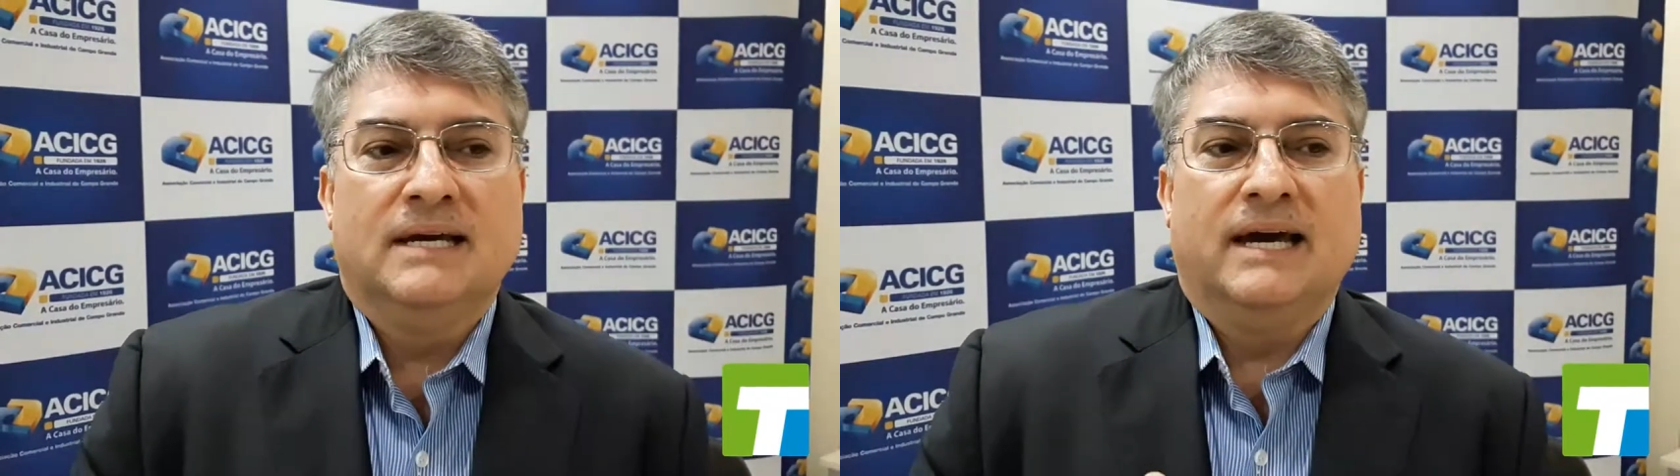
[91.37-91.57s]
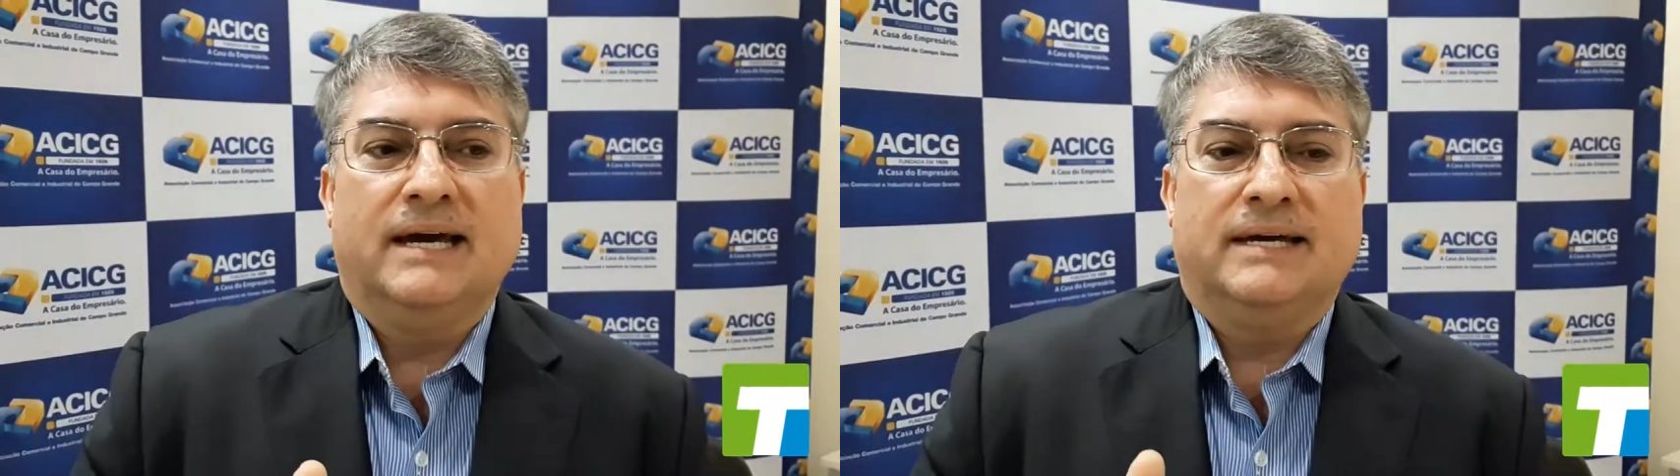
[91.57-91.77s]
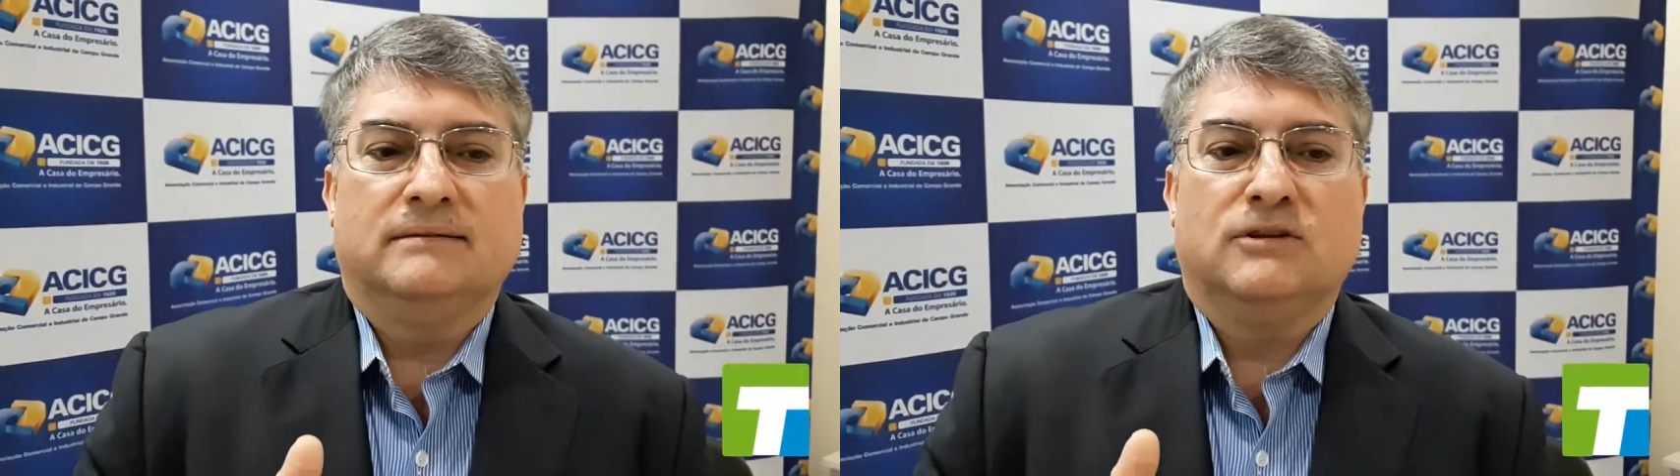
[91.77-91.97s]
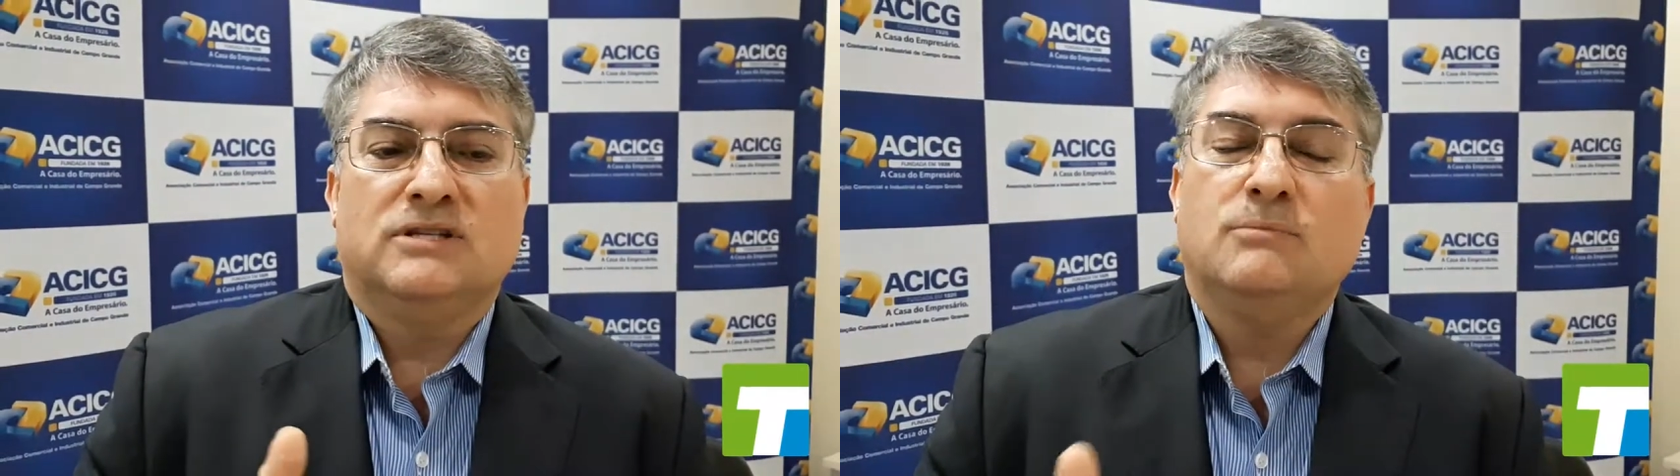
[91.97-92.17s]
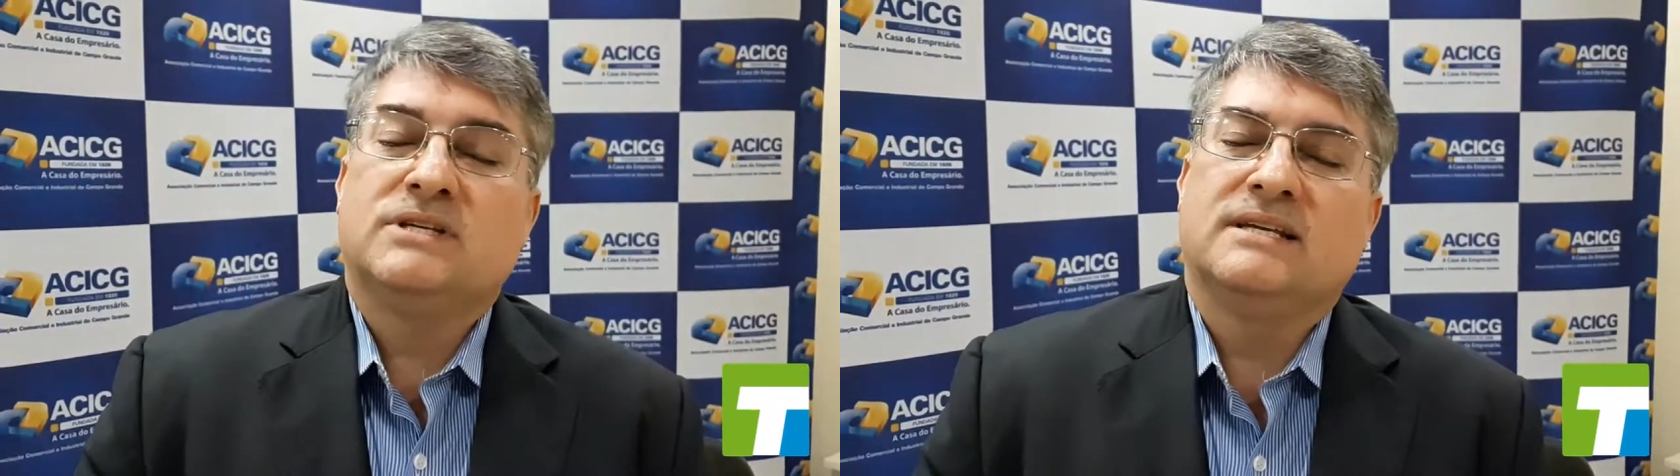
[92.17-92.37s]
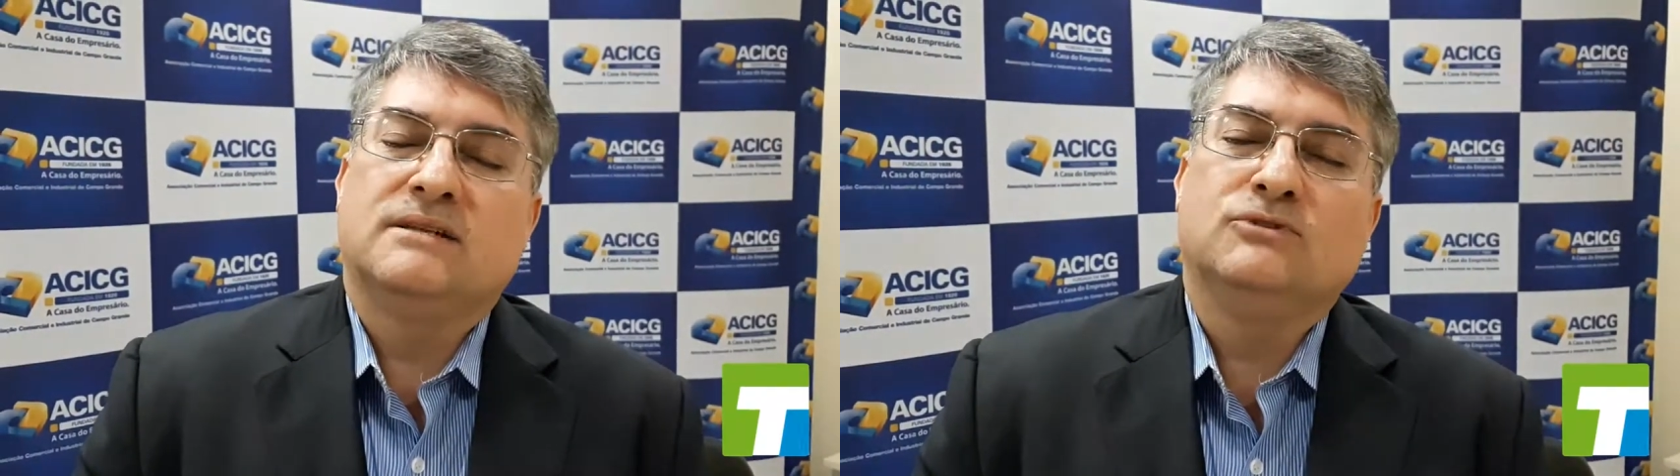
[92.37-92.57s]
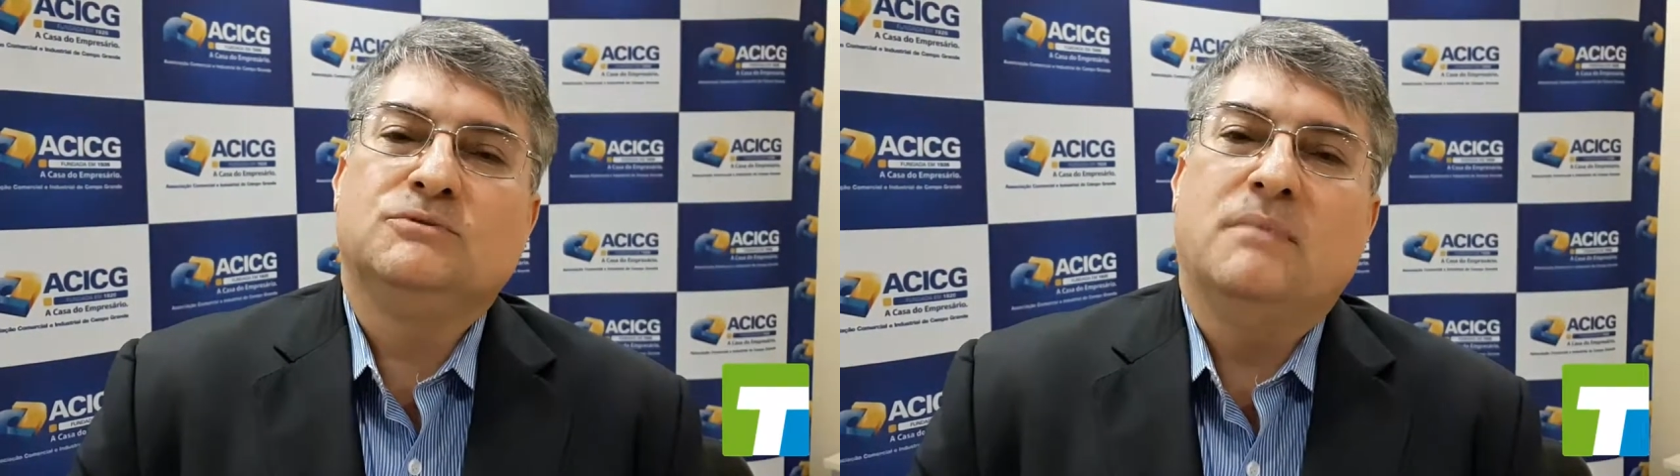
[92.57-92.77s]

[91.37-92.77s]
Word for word: eh, nós temos questão de